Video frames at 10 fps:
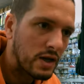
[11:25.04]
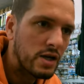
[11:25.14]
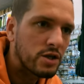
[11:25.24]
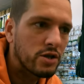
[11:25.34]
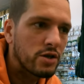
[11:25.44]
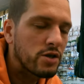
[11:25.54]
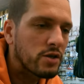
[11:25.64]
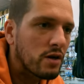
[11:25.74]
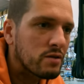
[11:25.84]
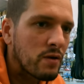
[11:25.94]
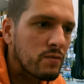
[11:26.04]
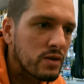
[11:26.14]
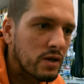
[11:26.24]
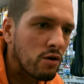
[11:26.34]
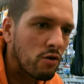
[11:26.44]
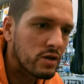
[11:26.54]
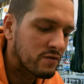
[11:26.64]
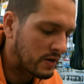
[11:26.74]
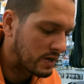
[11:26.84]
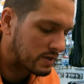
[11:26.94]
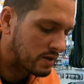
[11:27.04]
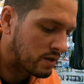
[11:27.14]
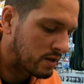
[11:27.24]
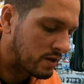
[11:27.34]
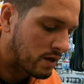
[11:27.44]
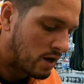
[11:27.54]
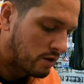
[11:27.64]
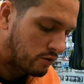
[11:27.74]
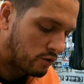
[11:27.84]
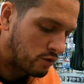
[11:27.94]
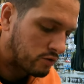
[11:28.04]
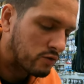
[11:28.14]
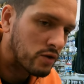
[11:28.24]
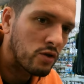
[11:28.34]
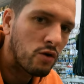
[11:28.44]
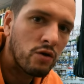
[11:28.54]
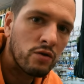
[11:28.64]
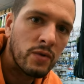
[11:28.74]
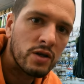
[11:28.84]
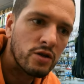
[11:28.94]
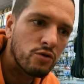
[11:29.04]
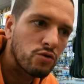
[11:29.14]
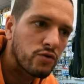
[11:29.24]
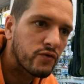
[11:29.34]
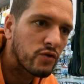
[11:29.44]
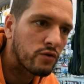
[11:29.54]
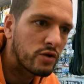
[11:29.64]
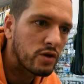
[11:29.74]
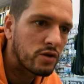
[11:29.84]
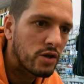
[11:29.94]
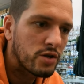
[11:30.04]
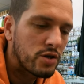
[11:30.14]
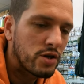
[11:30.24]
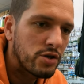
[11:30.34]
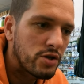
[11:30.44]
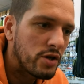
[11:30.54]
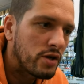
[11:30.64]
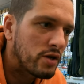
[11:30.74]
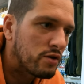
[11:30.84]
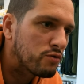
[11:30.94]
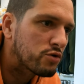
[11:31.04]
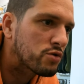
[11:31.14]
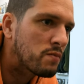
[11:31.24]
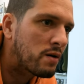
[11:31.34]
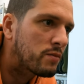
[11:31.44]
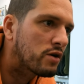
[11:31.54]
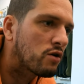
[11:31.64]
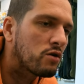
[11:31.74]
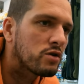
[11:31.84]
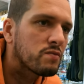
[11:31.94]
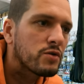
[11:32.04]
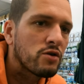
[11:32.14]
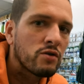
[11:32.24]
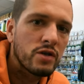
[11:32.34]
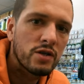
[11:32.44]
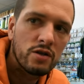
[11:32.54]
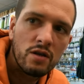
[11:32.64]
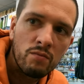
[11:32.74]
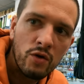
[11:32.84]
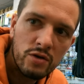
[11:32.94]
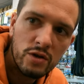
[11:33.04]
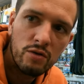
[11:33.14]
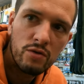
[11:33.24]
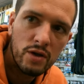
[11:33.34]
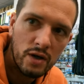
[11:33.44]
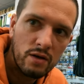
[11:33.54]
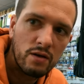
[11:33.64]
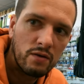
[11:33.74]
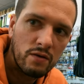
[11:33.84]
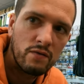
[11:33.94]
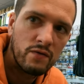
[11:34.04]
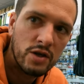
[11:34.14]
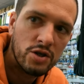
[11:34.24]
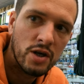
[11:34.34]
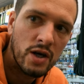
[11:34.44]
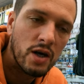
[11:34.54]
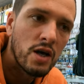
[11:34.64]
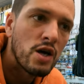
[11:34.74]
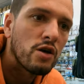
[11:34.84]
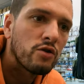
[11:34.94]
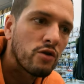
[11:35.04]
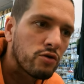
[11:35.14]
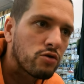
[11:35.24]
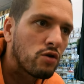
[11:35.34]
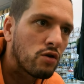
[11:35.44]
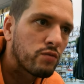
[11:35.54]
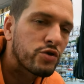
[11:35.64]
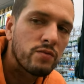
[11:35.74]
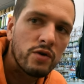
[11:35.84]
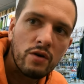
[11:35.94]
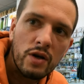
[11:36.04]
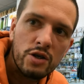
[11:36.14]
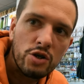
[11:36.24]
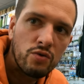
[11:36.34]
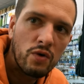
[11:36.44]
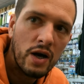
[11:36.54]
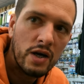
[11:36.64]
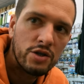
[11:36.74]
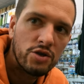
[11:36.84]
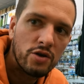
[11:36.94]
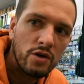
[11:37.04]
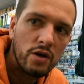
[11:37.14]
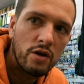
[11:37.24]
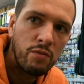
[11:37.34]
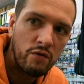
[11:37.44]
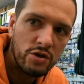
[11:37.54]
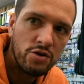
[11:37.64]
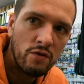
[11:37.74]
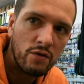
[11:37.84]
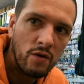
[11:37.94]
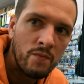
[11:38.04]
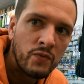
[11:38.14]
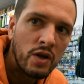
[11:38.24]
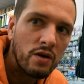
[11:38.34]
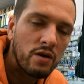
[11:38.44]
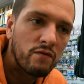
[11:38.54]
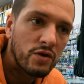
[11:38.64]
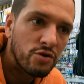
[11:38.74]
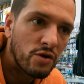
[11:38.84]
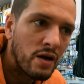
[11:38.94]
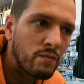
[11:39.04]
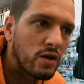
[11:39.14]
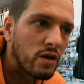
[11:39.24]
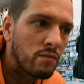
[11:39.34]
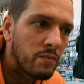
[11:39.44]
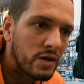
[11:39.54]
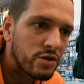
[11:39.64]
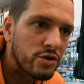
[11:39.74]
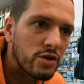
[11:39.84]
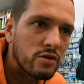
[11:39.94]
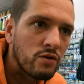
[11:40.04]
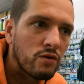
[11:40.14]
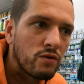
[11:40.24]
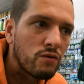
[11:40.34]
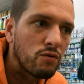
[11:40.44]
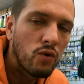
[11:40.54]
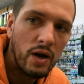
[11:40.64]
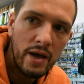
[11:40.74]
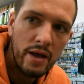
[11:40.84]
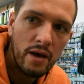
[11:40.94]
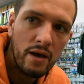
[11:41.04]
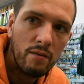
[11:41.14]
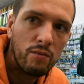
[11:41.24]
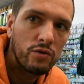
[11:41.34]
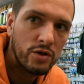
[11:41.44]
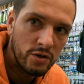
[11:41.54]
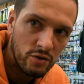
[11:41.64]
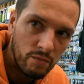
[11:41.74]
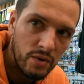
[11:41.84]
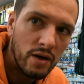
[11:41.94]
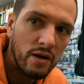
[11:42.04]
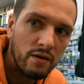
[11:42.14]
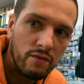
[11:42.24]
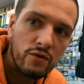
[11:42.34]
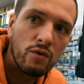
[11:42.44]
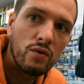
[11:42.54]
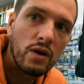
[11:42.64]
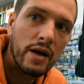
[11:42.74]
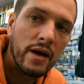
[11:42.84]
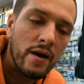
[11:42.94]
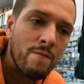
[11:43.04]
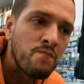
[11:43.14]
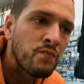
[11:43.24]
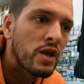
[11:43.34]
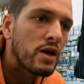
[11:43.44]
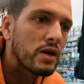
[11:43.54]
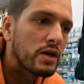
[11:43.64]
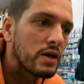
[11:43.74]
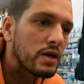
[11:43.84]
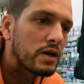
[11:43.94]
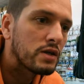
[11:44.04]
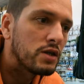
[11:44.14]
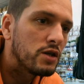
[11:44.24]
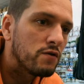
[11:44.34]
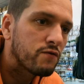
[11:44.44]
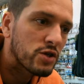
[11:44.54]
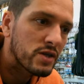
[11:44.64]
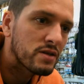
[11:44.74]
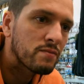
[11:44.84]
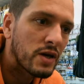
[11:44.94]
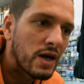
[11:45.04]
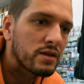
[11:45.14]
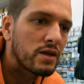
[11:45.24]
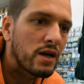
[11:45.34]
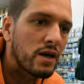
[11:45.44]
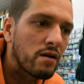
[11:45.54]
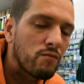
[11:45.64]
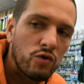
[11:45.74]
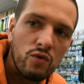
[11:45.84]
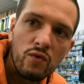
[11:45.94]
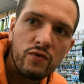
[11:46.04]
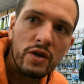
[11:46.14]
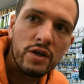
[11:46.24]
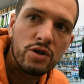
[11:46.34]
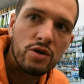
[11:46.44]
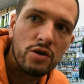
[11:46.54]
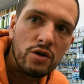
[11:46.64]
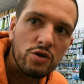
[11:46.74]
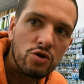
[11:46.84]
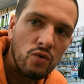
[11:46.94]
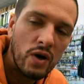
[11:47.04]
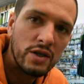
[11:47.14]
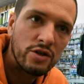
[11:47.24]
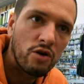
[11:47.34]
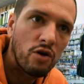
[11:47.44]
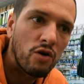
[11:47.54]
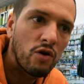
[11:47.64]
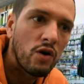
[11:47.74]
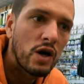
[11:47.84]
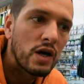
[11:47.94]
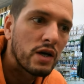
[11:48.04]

zależy. Jeśli teraz mamy taki okres wakacyjny, no to ten okoń bardziej już w tonie siedzi. Jeśli już mamy koniec miesiąca, gdzie ten morski już tak e, wjeżdża, no to musimy go raczej szukać e, powierzchniowo. E, wieczorami patrzeć, gdzie są ukleje, bo często bije w tą ukleję i wczesnym rankiem również szukać go